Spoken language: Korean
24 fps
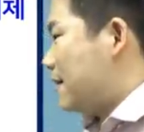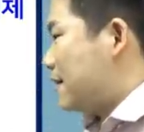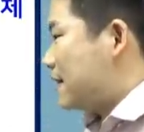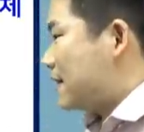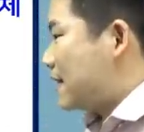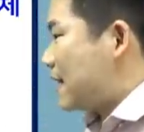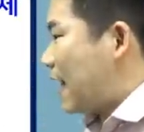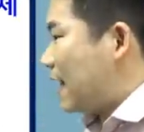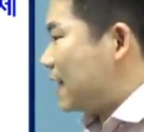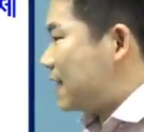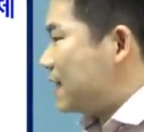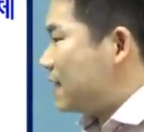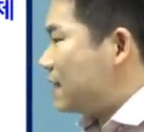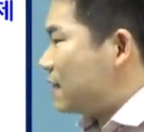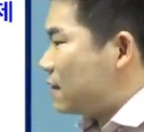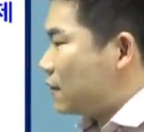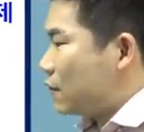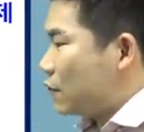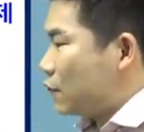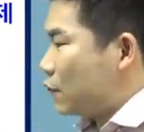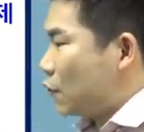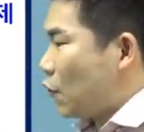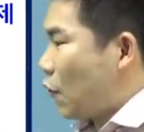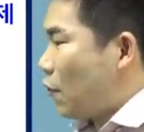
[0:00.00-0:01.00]
자진
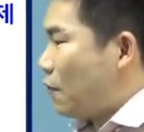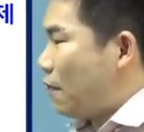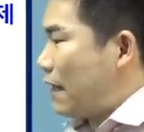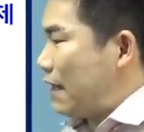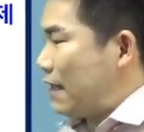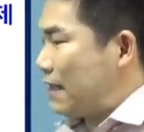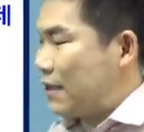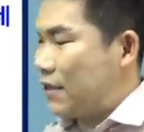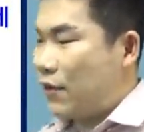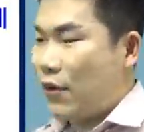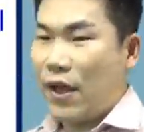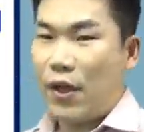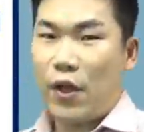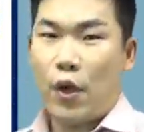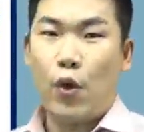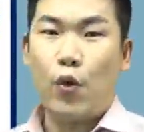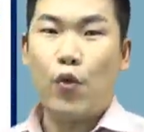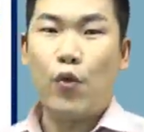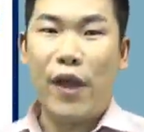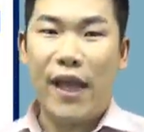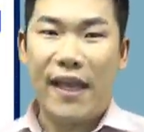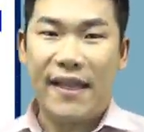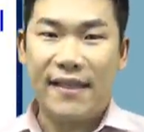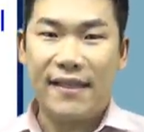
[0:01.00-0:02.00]
등록 말소의
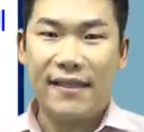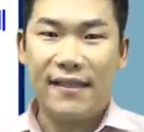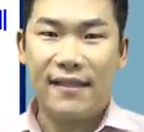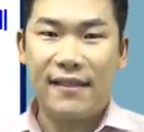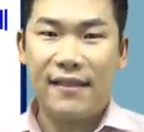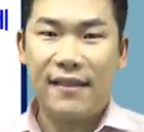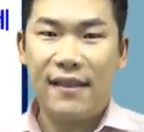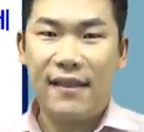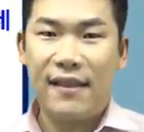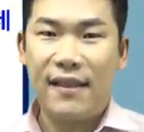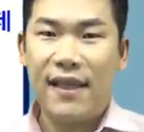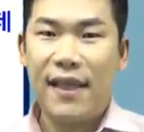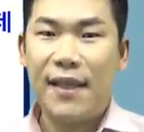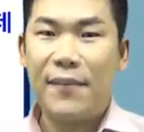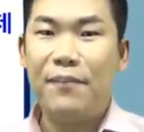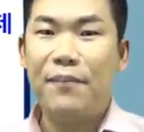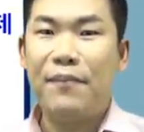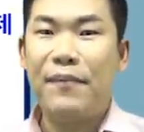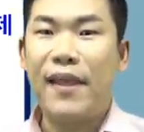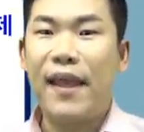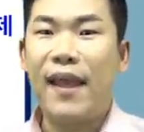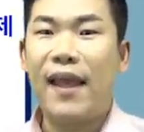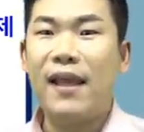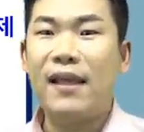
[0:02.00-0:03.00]
경우에는
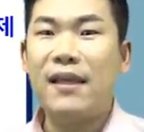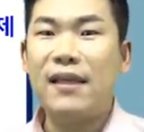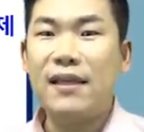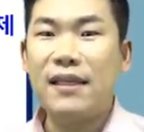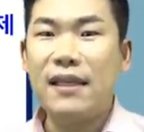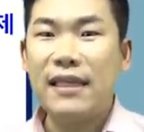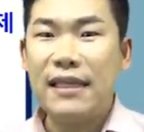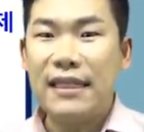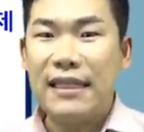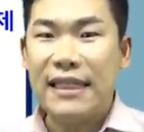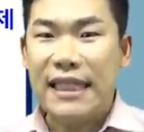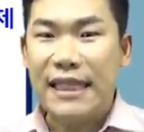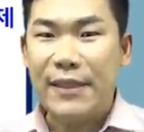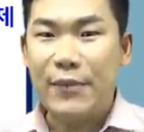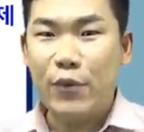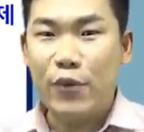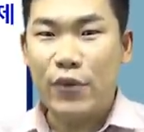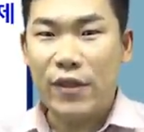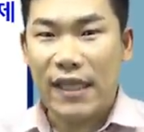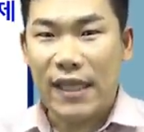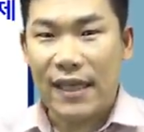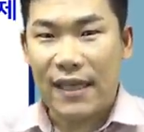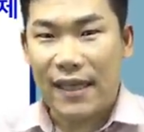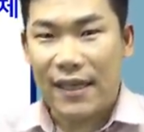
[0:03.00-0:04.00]
임대
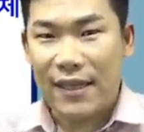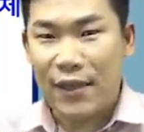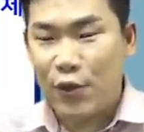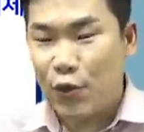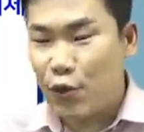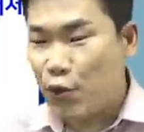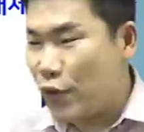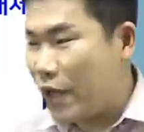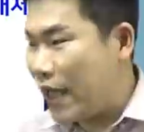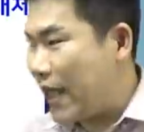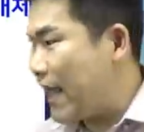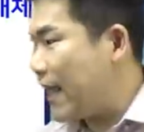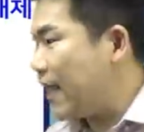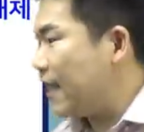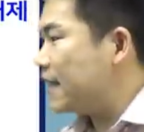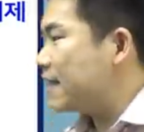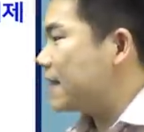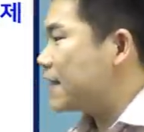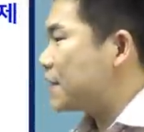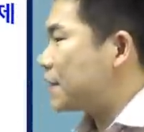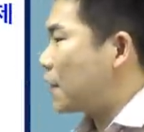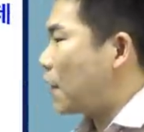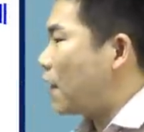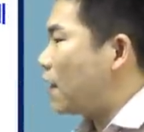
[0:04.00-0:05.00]
의무 기간 중에
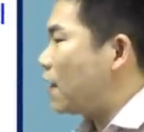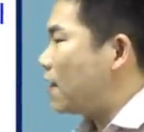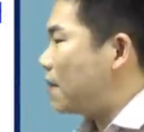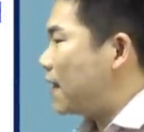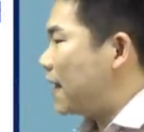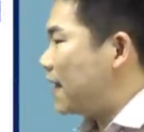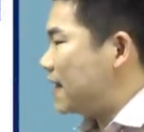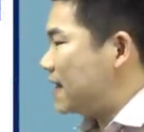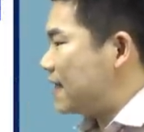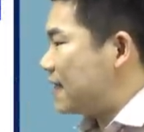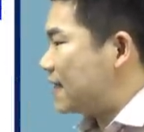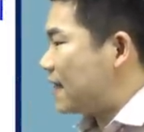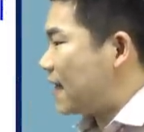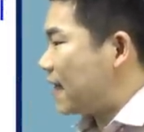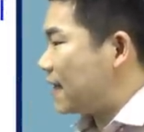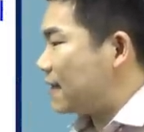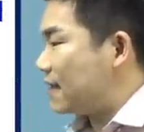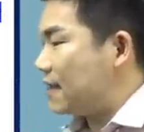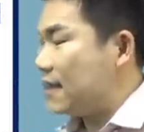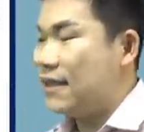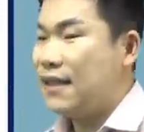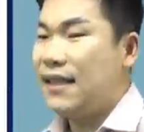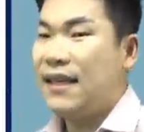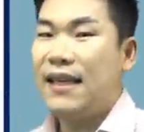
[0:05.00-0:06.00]
절반
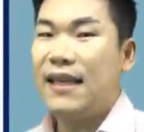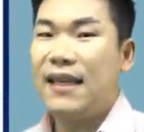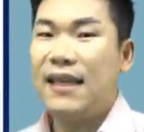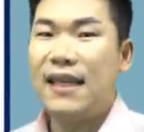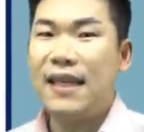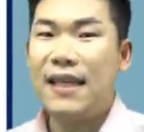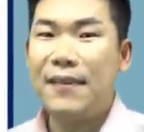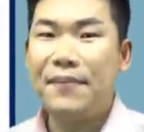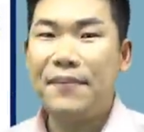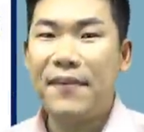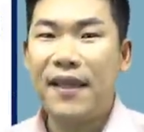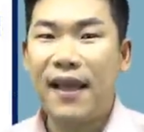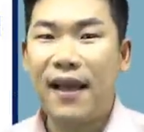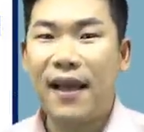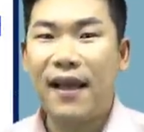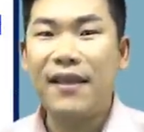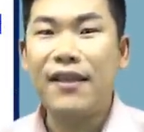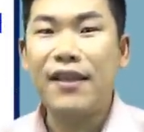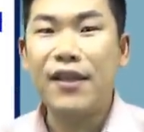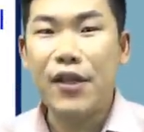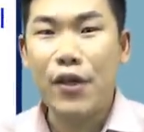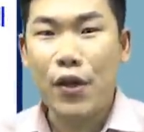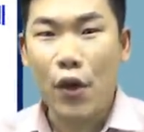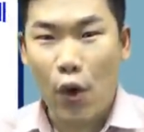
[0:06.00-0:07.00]
이상을
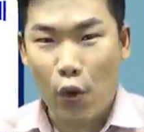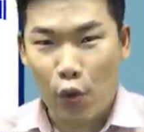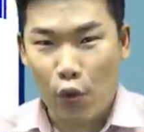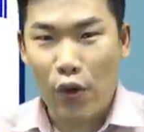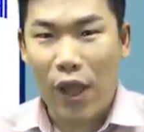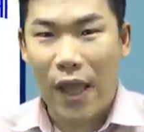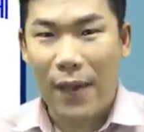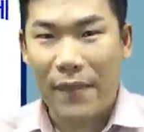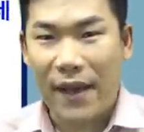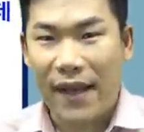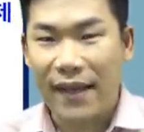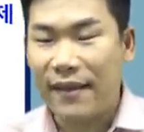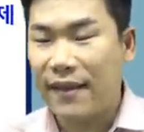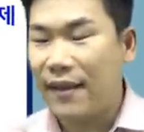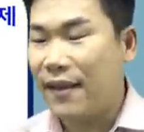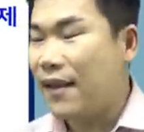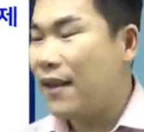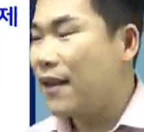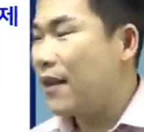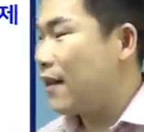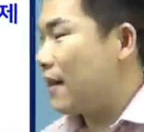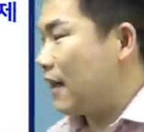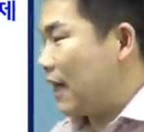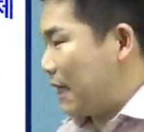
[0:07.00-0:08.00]
임대한 경우에만
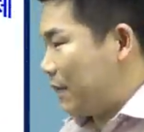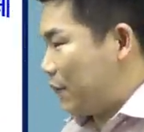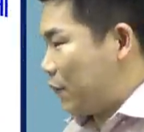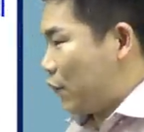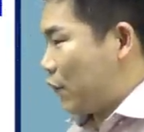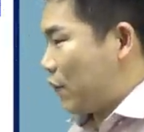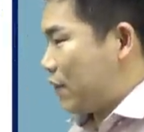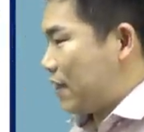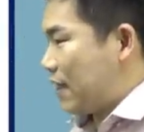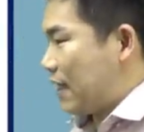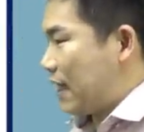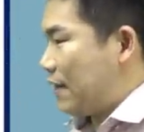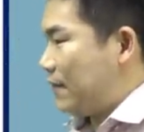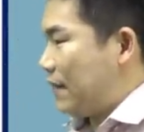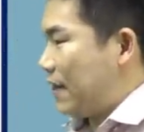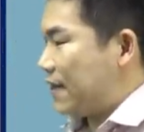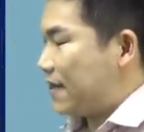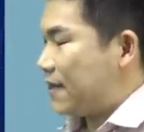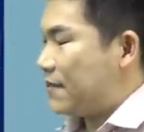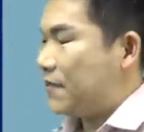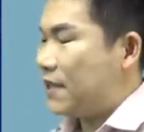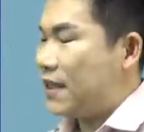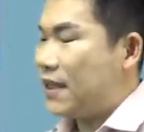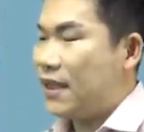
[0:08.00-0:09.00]
앞으로 제가
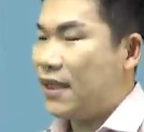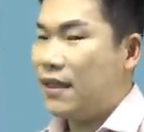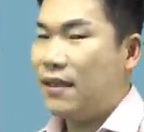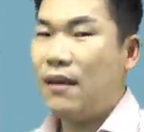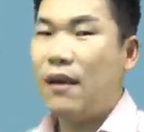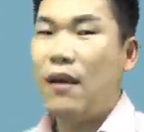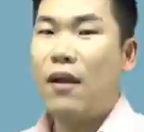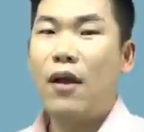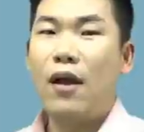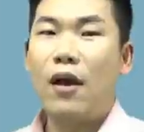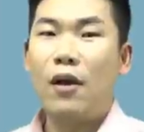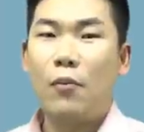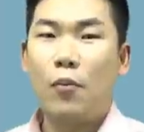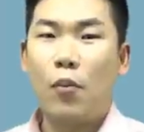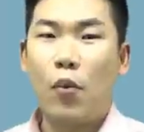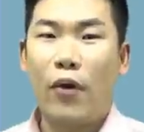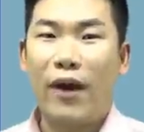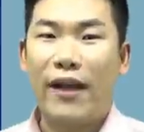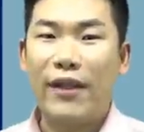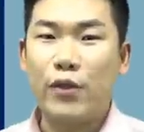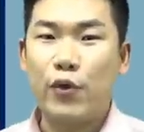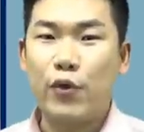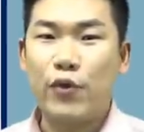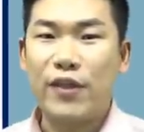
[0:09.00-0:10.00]
말씀드릴
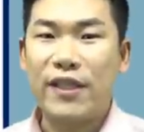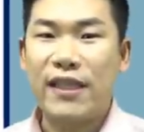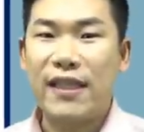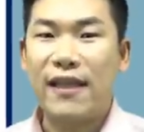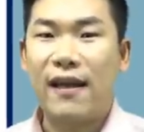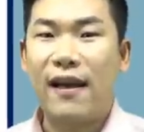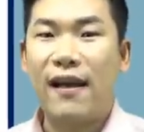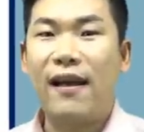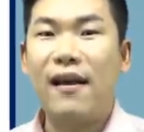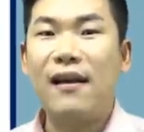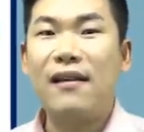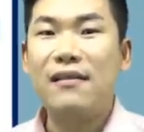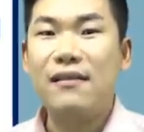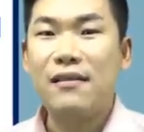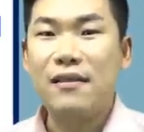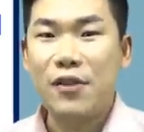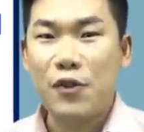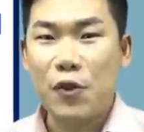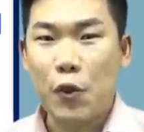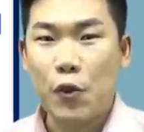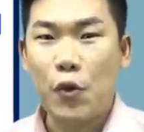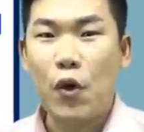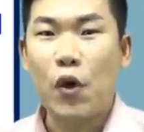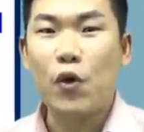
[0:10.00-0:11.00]
보완 조치가
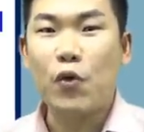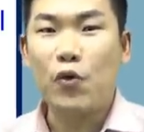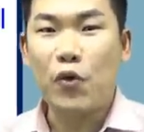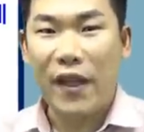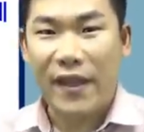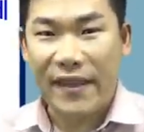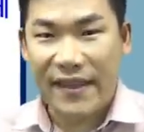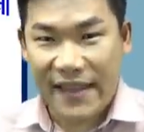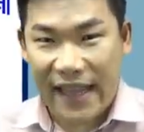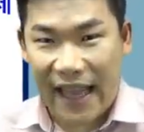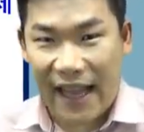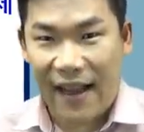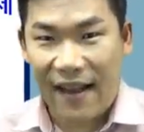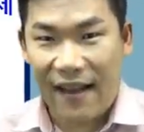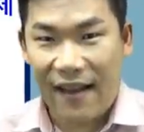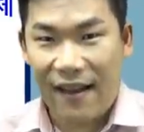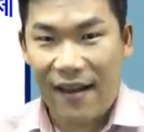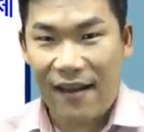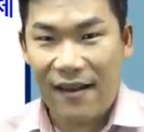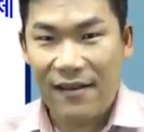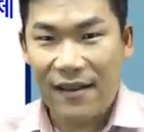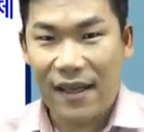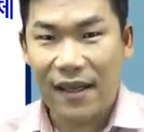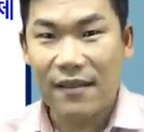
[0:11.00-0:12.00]

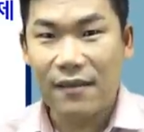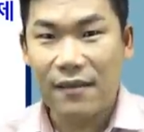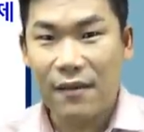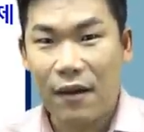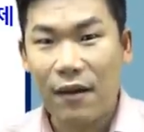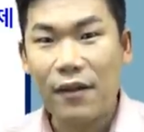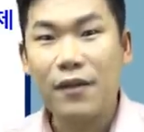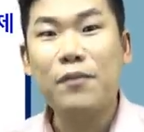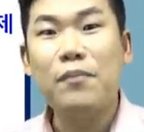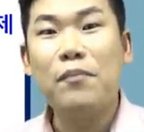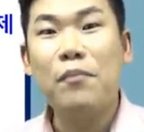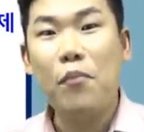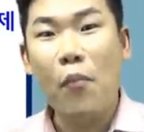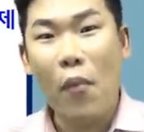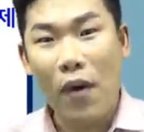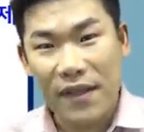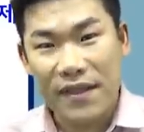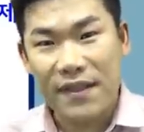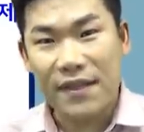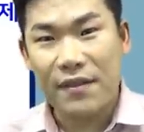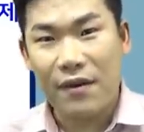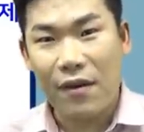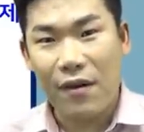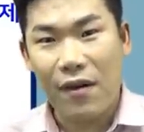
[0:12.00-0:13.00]
적용된다라는 것
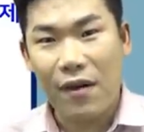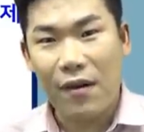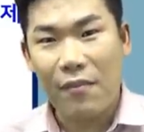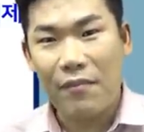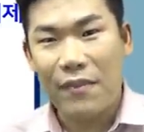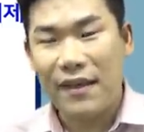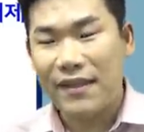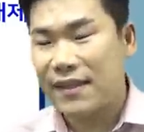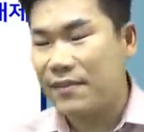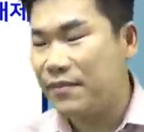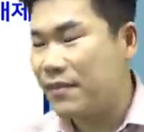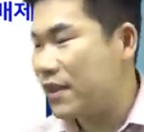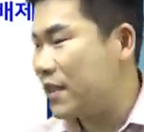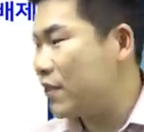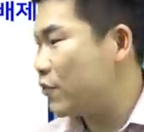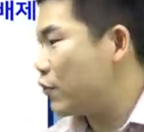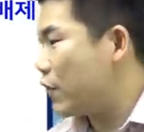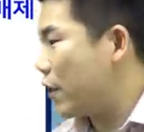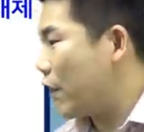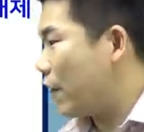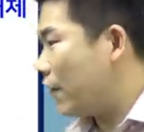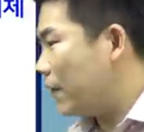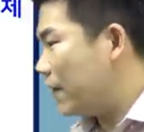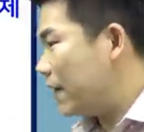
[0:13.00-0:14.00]
먼저
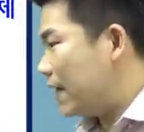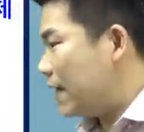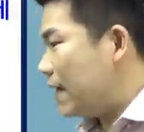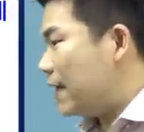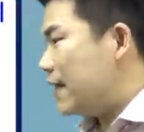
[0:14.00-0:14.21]
말씀드리고요.